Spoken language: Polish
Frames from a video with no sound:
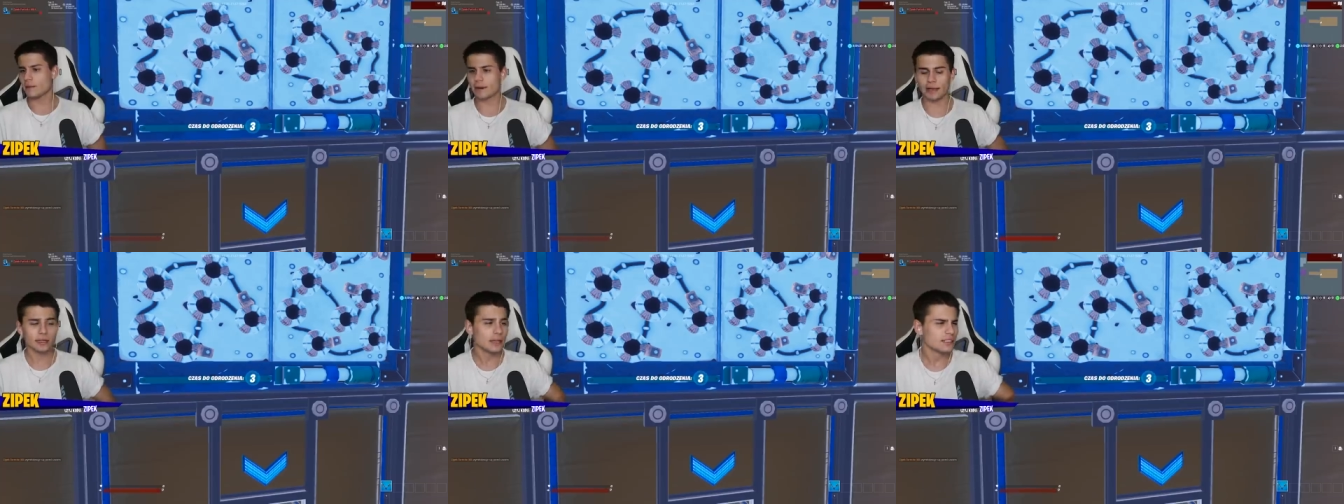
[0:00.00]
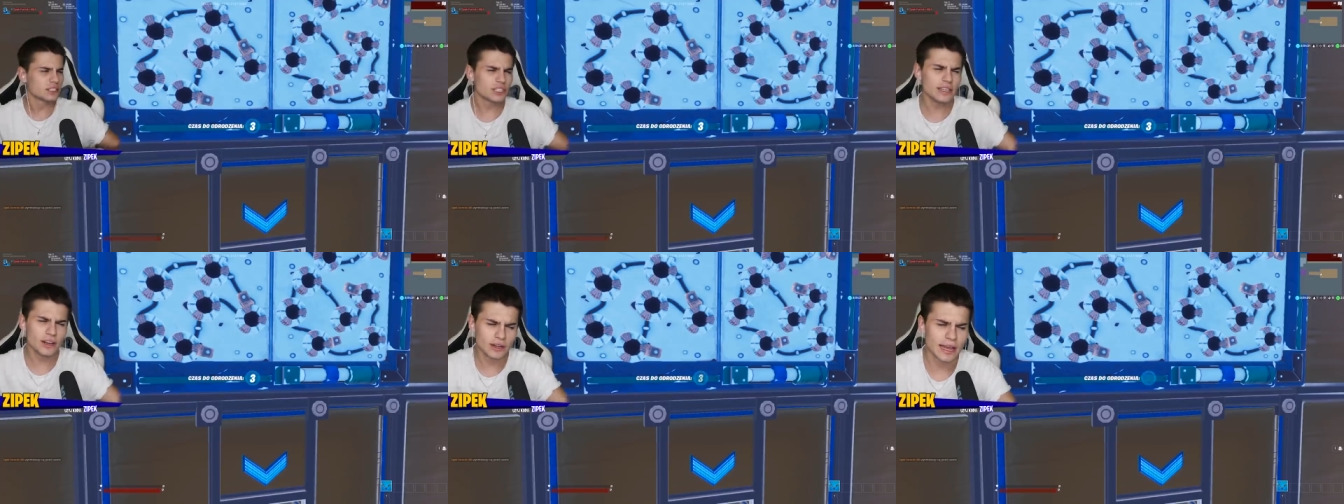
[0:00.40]
Dobra.
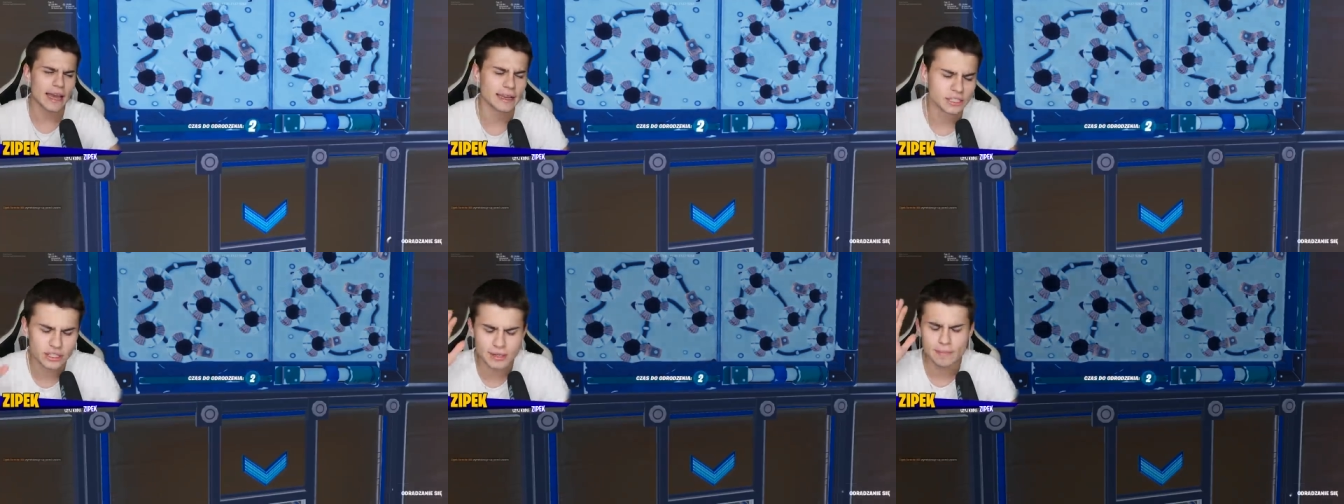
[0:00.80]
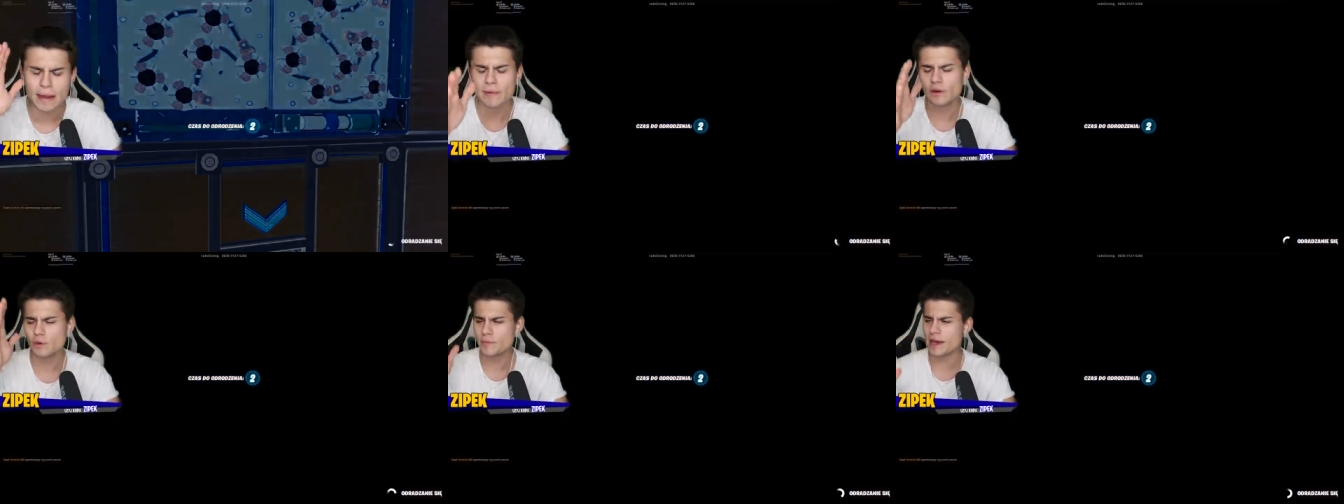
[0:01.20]
Czyli okej, okay, czyli
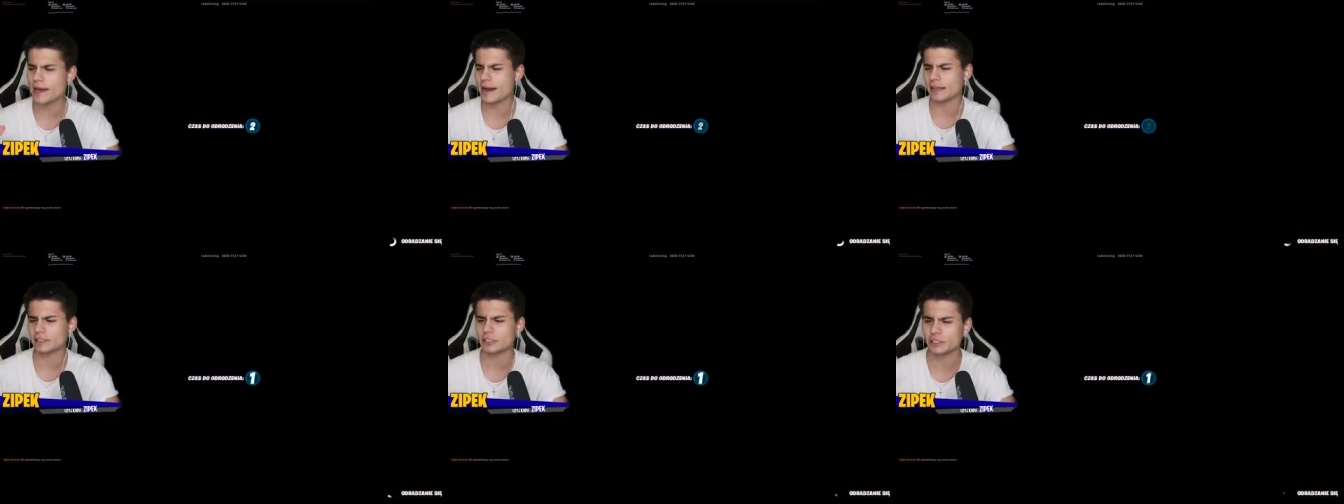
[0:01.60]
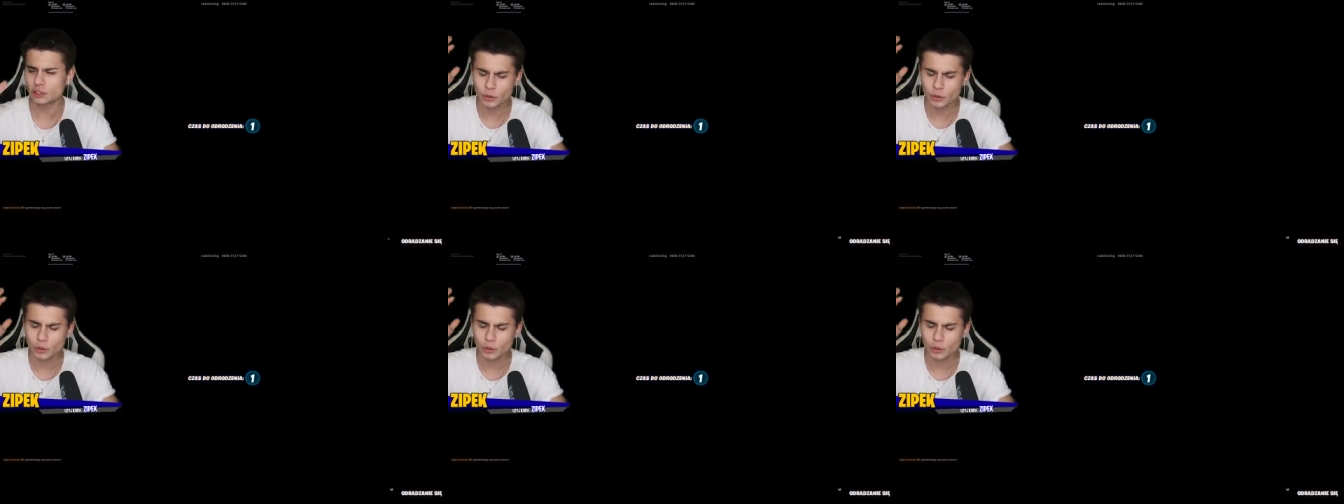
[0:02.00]
mamy umierać.